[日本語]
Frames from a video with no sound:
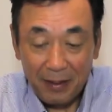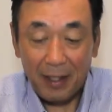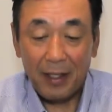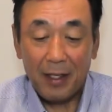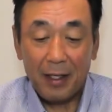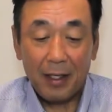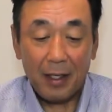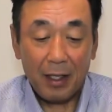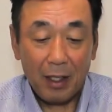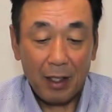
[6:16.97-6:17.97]
で
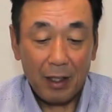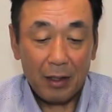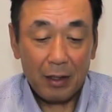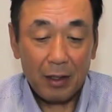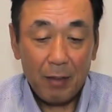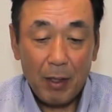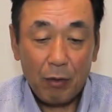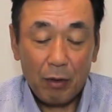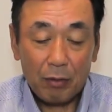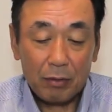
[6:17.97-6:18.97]
今
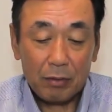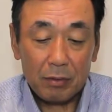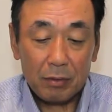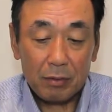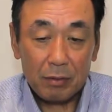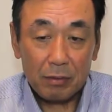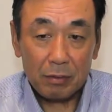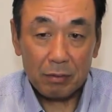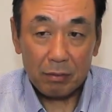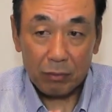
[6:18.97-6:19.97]
の
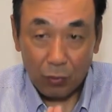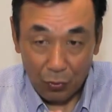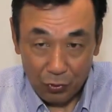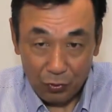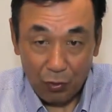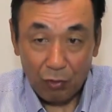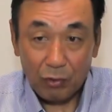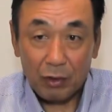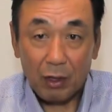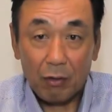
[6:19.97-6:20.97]
投球
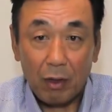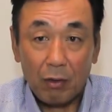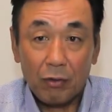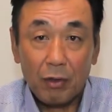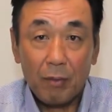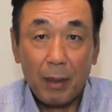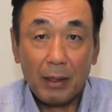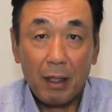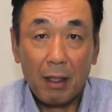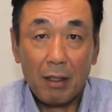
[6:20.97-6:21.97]
フォームっていうのは本当に
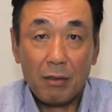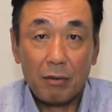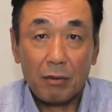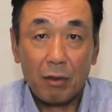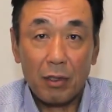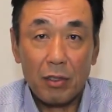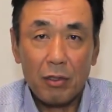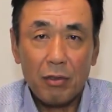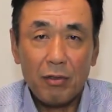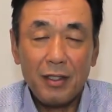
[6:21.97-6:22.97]
バッターからすると非
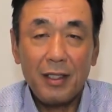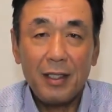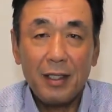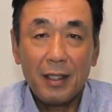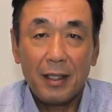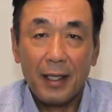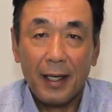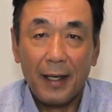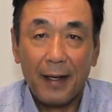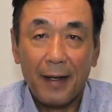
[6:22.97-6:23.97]
常に、
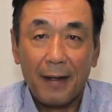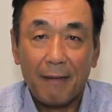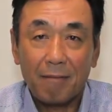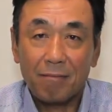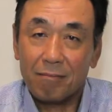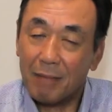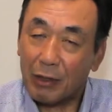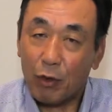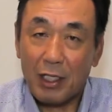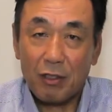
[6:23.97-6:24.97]

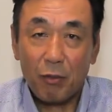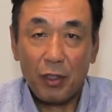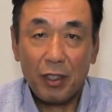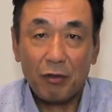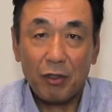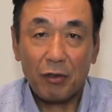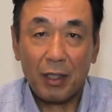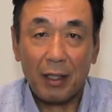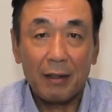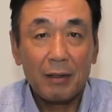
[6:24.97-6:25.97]
的が絞りにくいとい
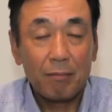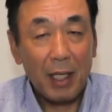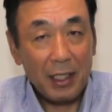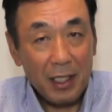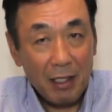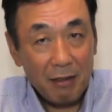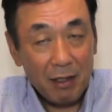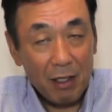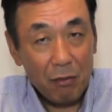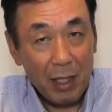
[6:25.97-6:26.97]
うか、まあ、威
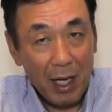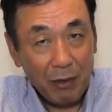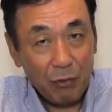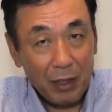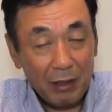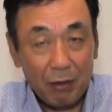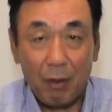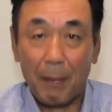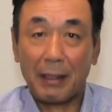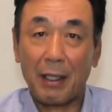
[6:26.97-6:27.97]
圧感はあるのかっていう
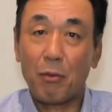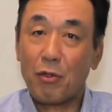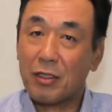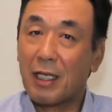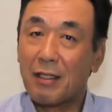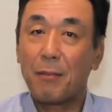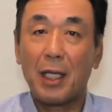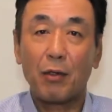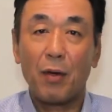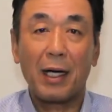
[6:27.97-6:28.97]
のはバッターボックス去って
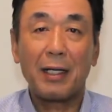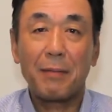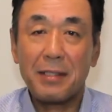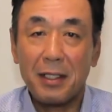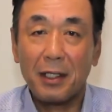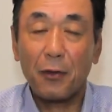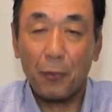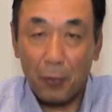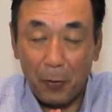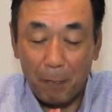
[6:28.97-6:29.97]
みないと分かりませんけ
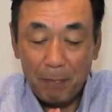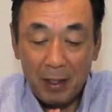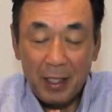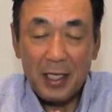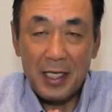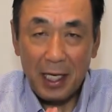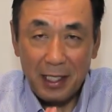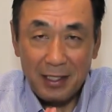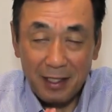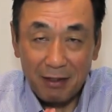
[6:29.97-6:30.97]
ども、いや
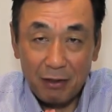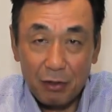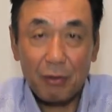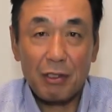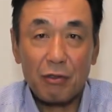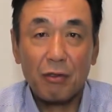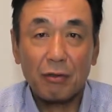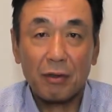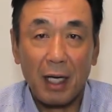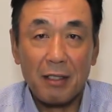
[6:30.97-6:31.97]
らしさっていうのはすご
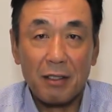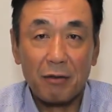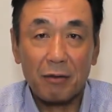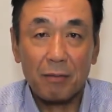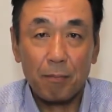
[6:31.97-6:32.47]
く感じる